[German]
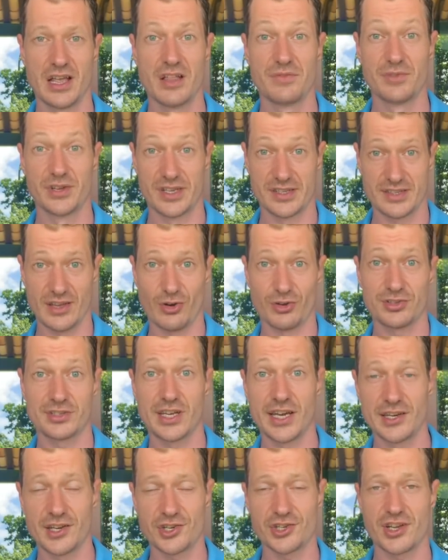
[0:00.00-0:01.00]
Wird es auch in
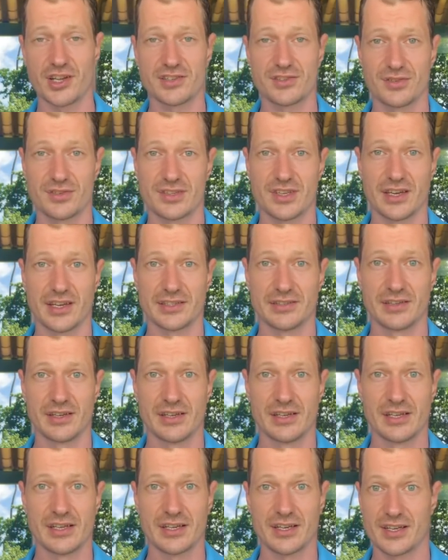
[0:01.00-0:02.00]
deiner Stadt so sein?
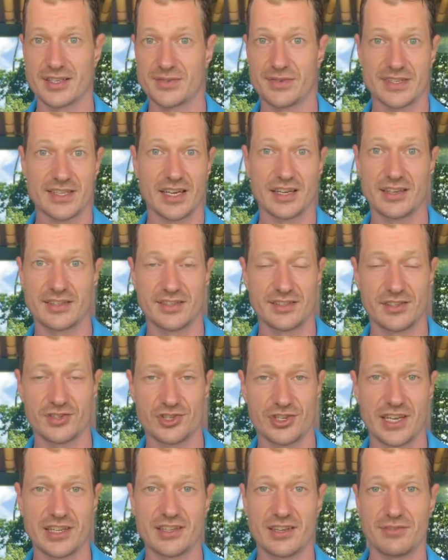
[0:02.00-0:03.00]
Kann zwar sein, dass es in
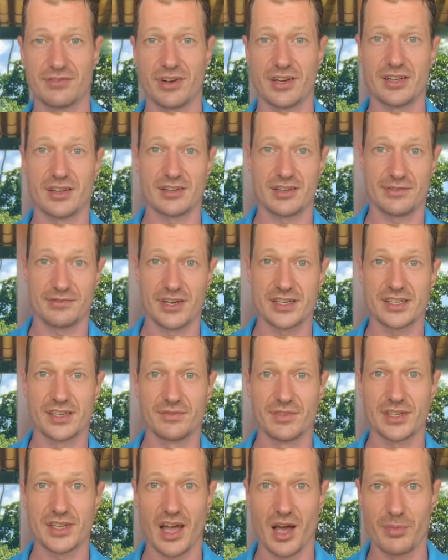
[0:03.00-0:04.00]
Städten der Fall, der Fall sein
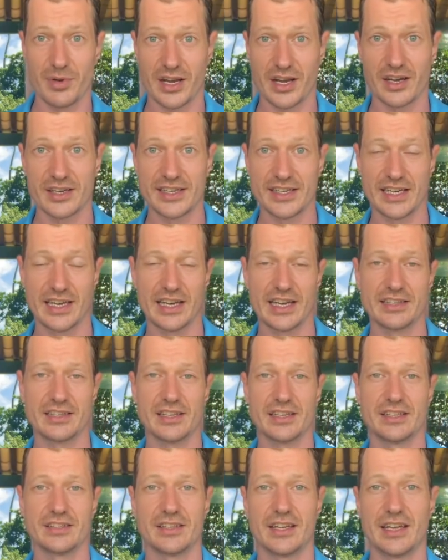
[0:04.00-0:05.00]
wird, aber gerade in der
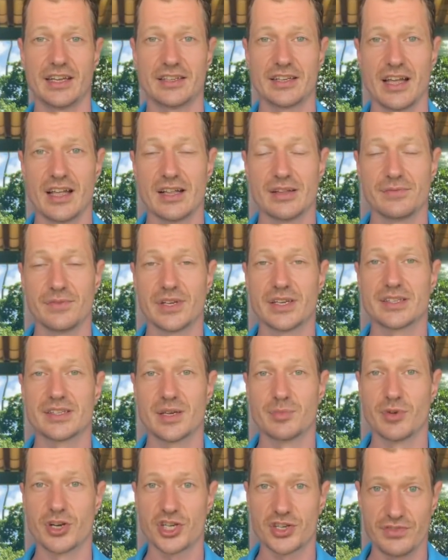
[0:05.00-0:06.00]
ländlichen Gegend wird es
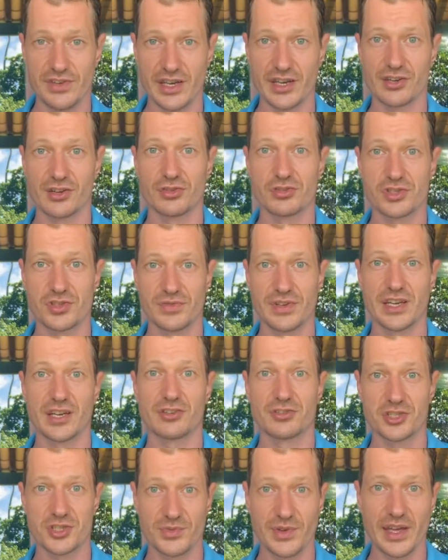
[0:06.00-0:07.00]
immer schwieriger und schwieriger
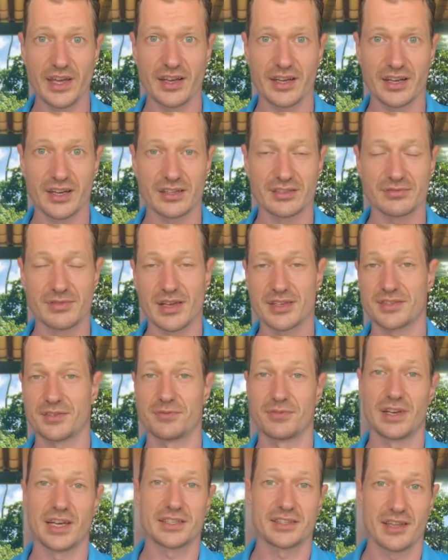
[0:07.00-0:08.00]
und schwieriger. Hast du
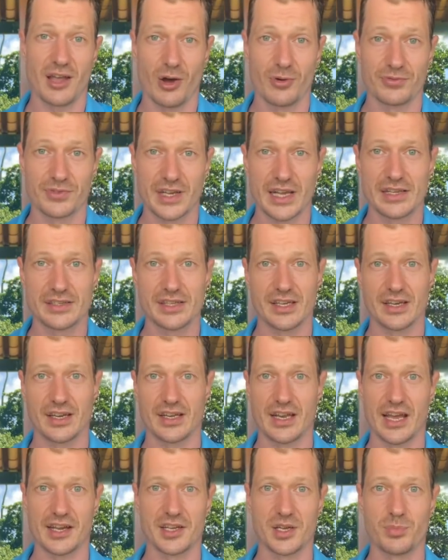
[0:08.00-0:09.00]
vielleicht einen Haufen Geld hier
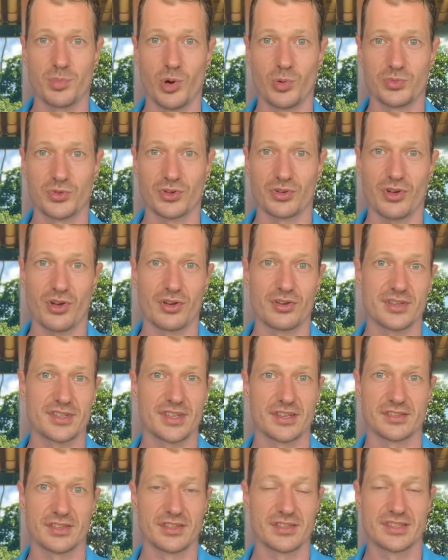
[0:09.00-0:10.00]
hineingepumpt und könntest
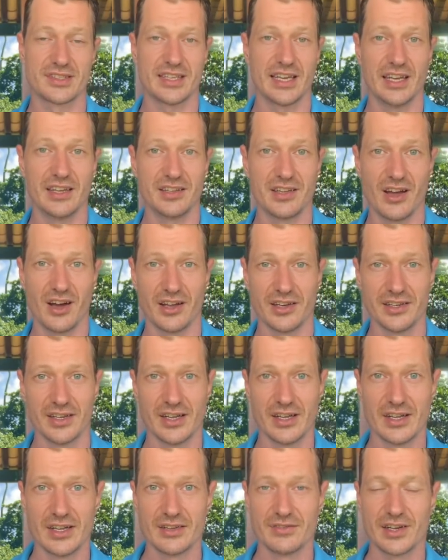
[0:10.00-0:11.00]
das in zehn Jahren
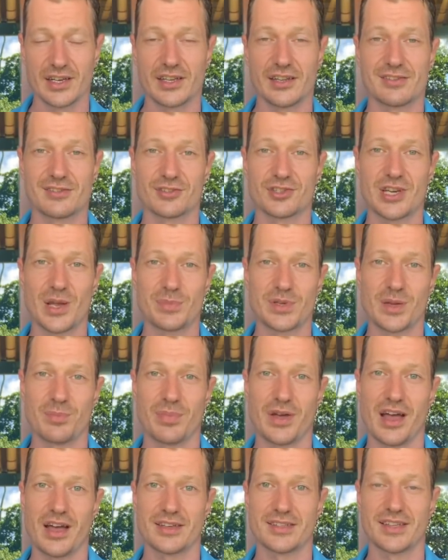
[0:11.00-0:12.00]
wirklich zu
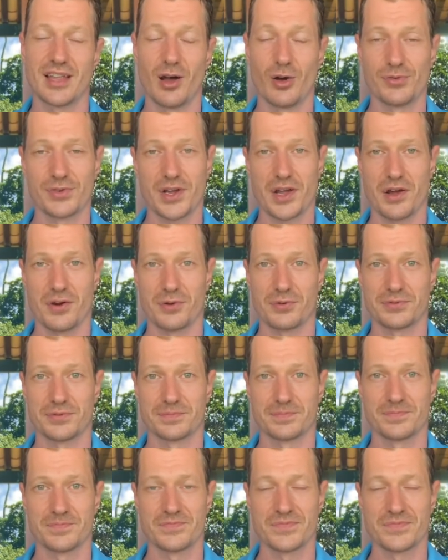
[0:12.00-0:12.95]
Schnäppchenpreisen aufkaufen.